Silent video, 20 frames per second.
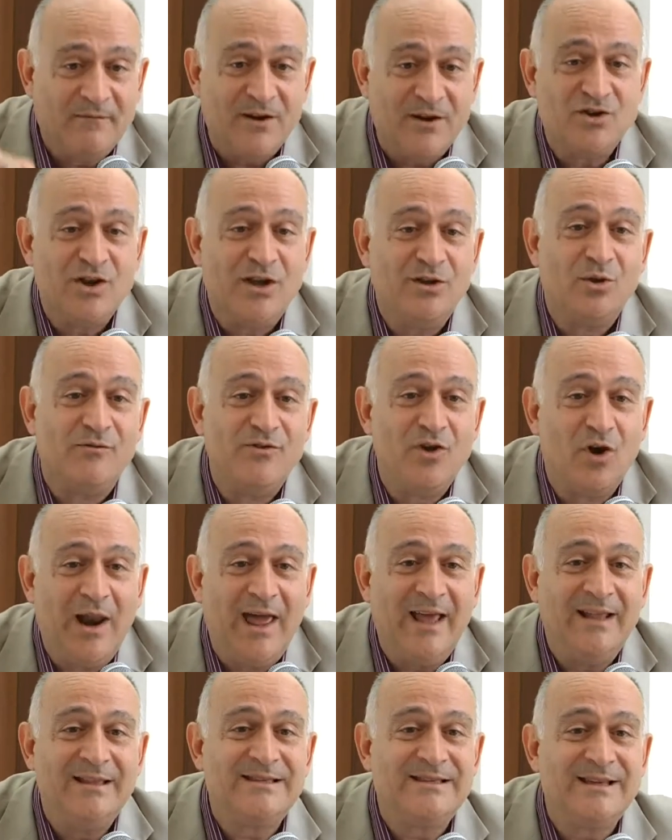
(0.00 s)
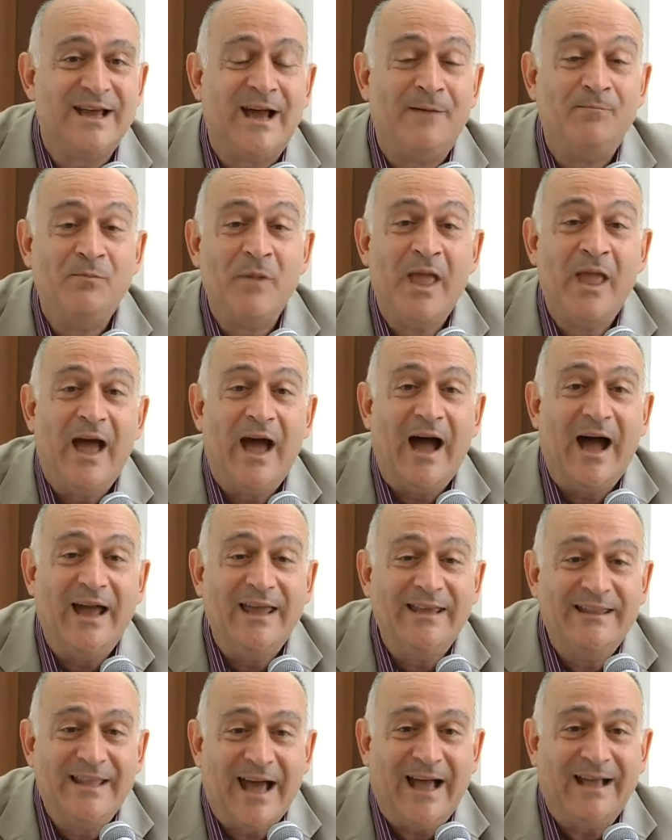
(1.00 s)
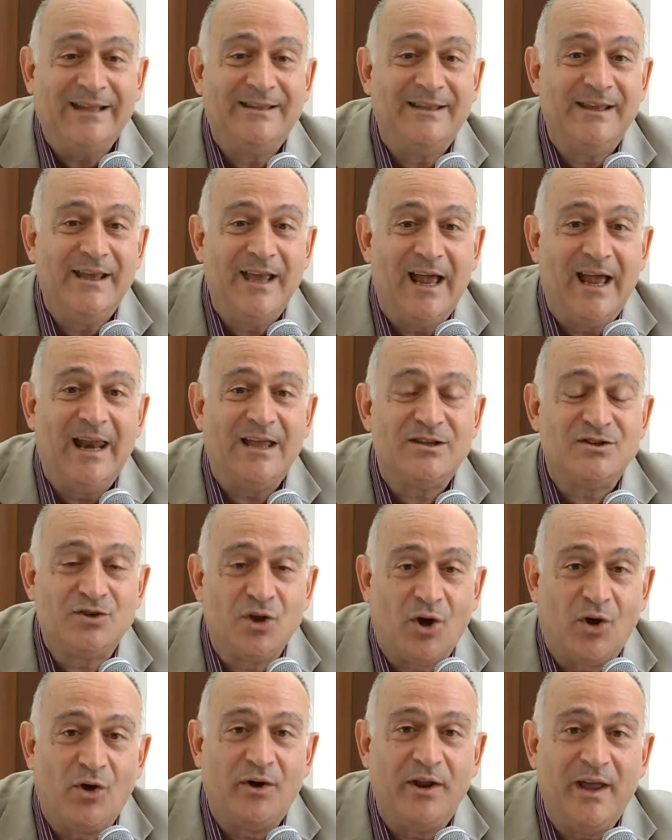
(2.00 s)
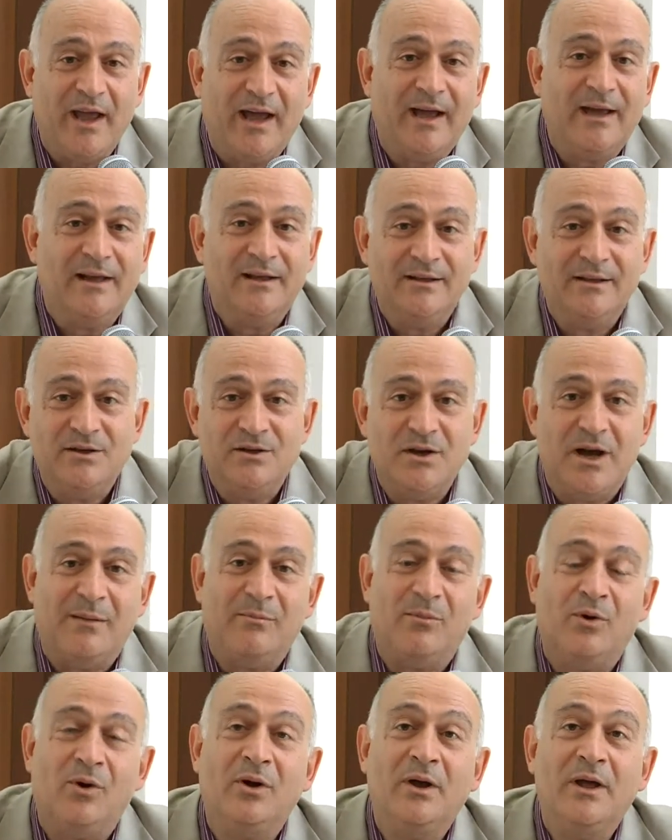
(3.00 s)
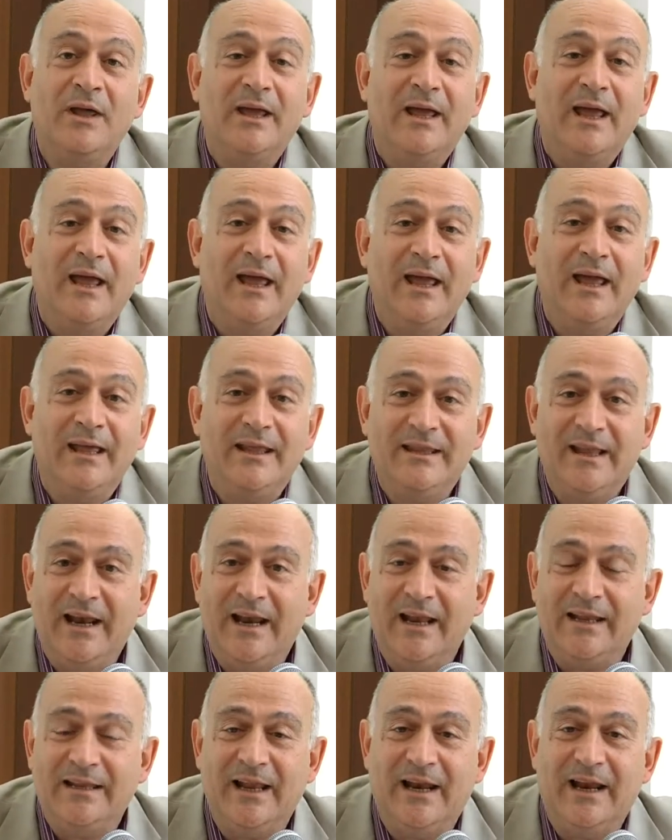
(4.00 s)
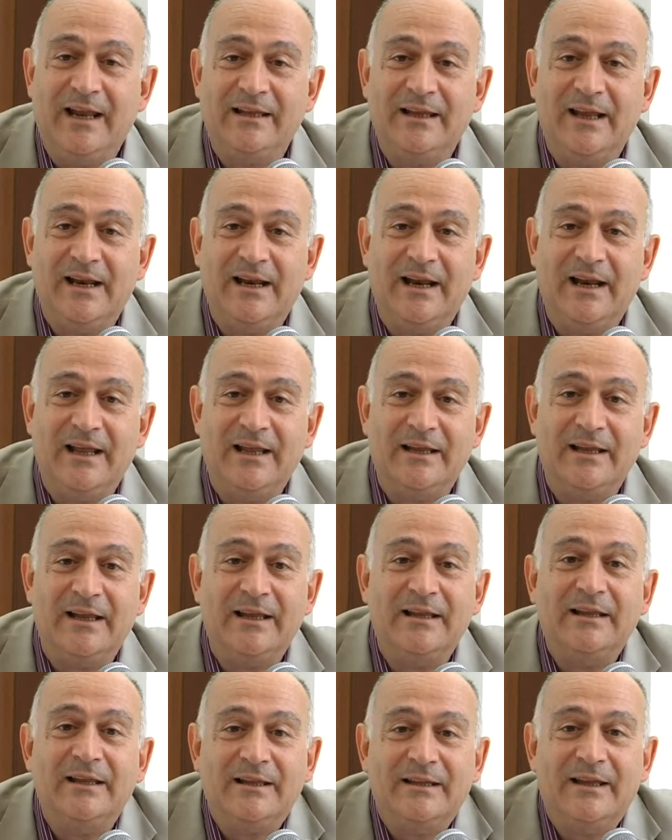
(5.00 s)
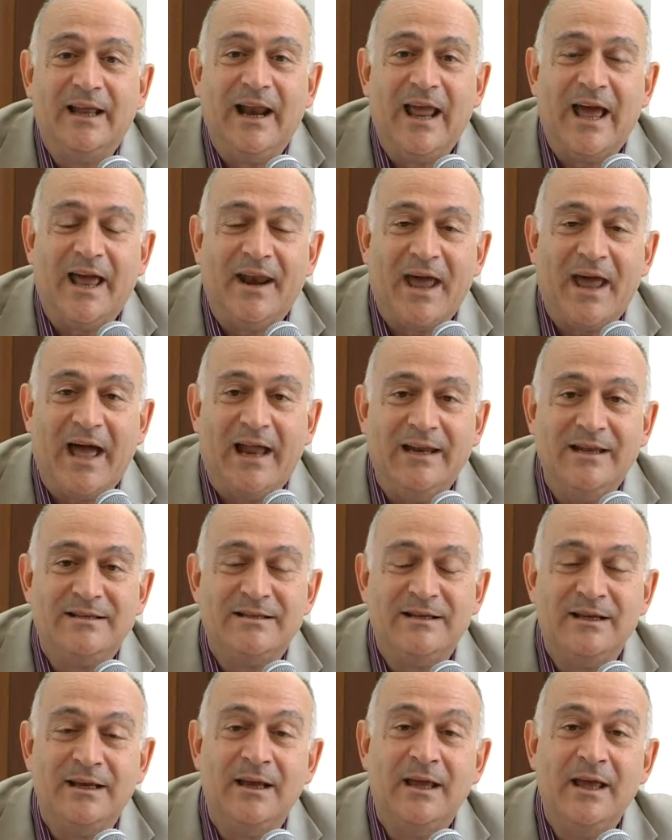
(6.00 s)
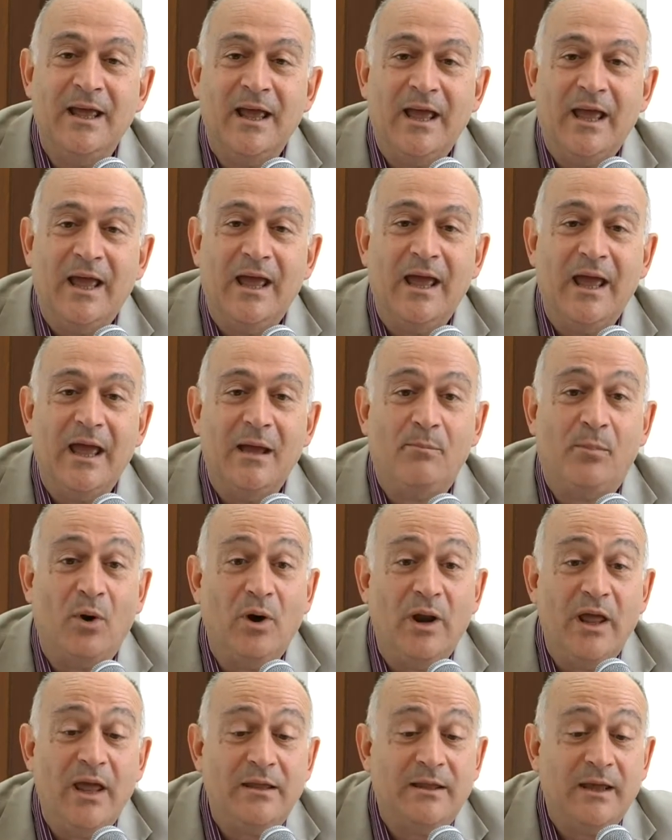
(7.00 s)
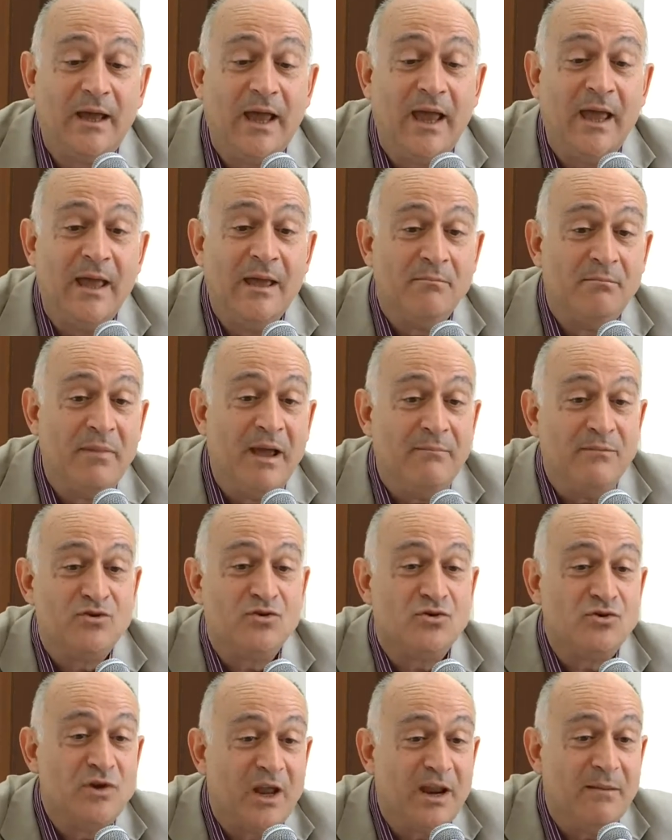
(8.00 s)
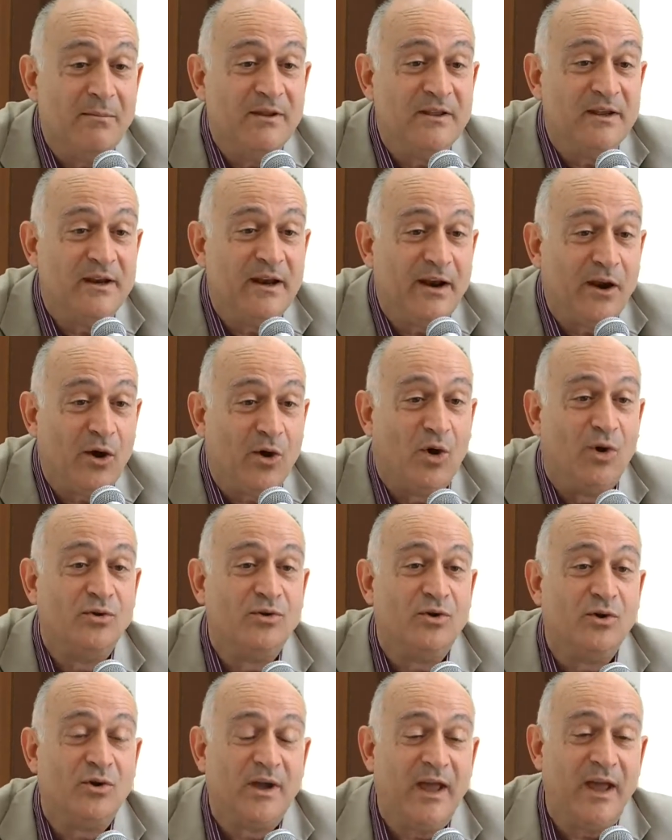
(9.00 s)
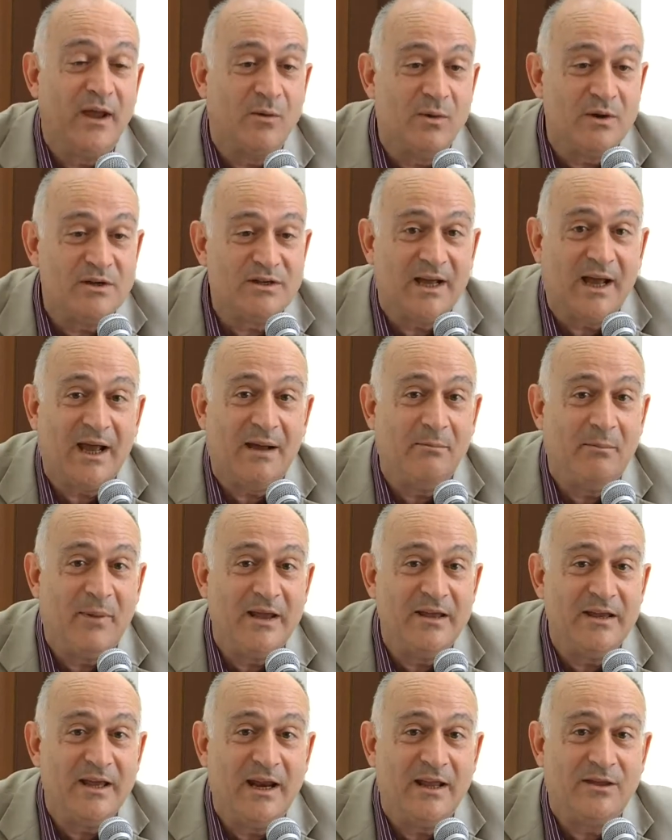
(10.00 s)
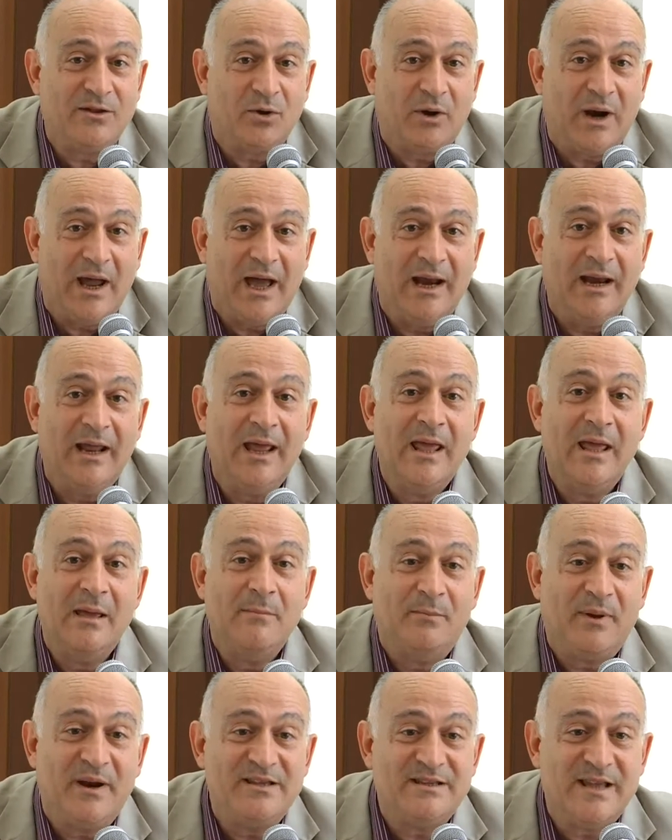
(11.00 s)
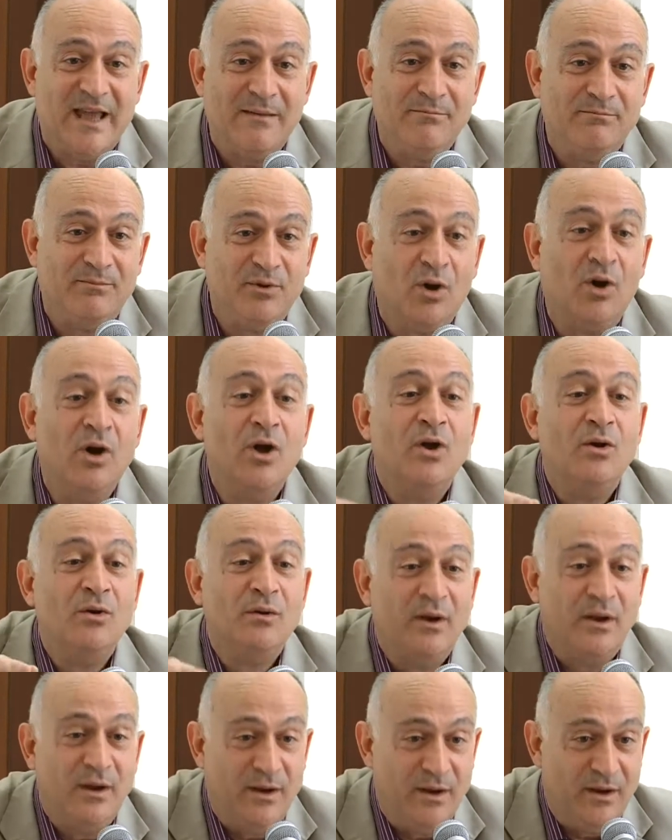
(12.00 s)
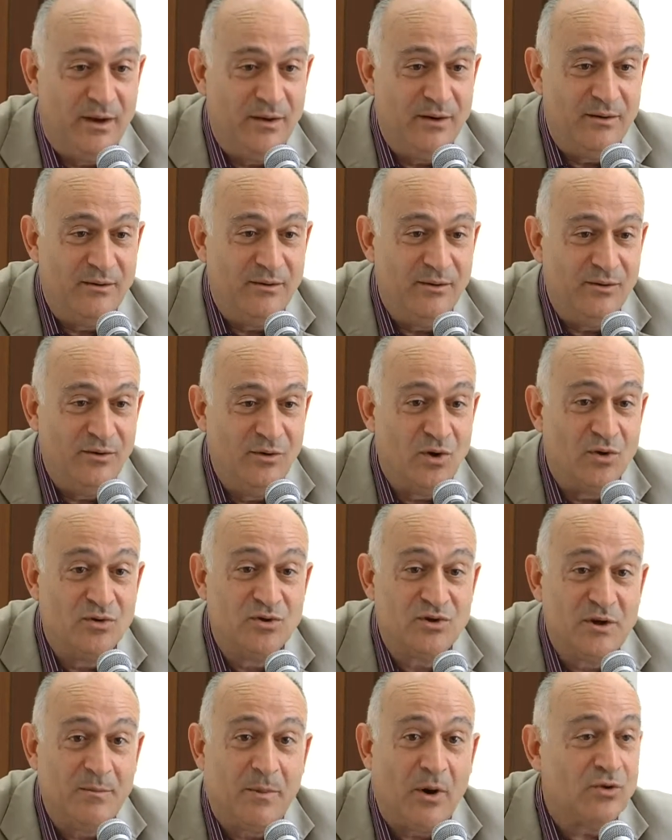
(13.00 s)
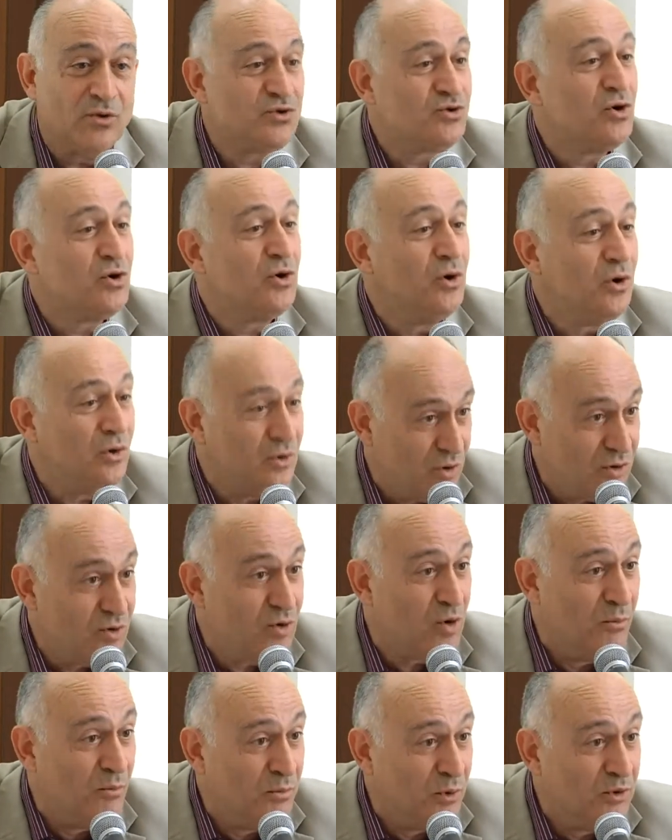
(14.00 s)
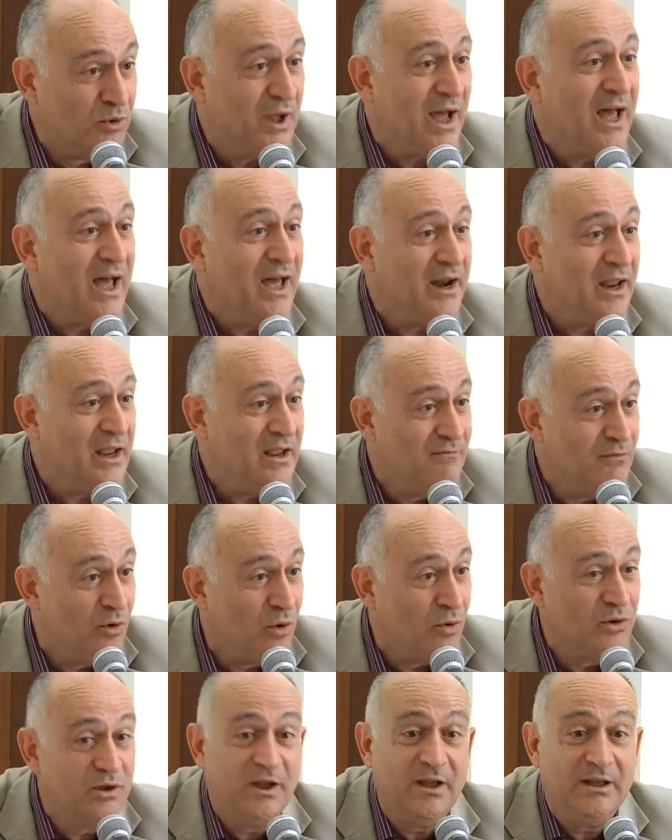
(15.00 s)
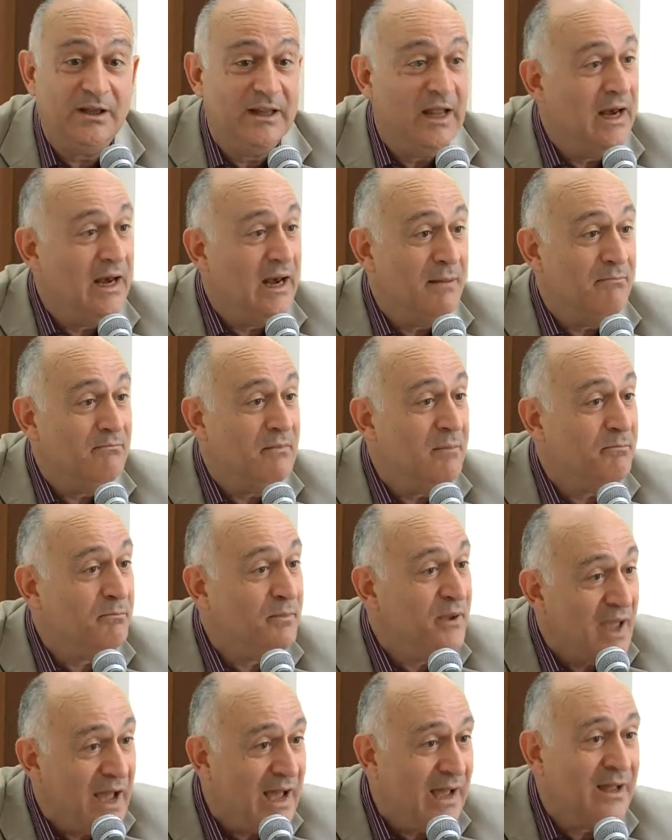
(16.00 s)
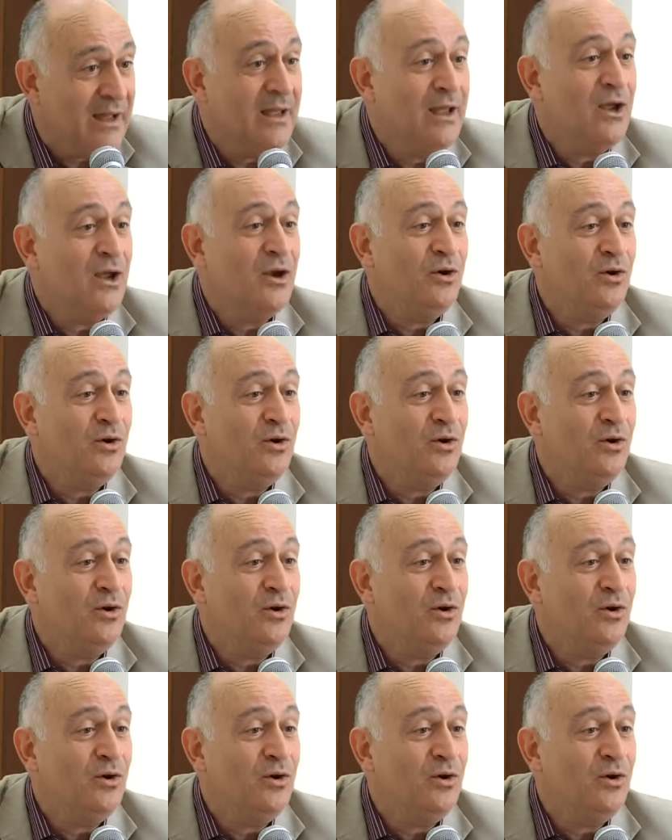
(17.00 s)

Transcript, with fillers: facendo violenza ai dati e alla storia diciamo, eh, delle, delle, delle, delle, analisi eh, politiche, beh, bisognerebbe tenere conto che in questa campagna elettorale, per esempio, eh, non si possono computare i voti dell'MPA,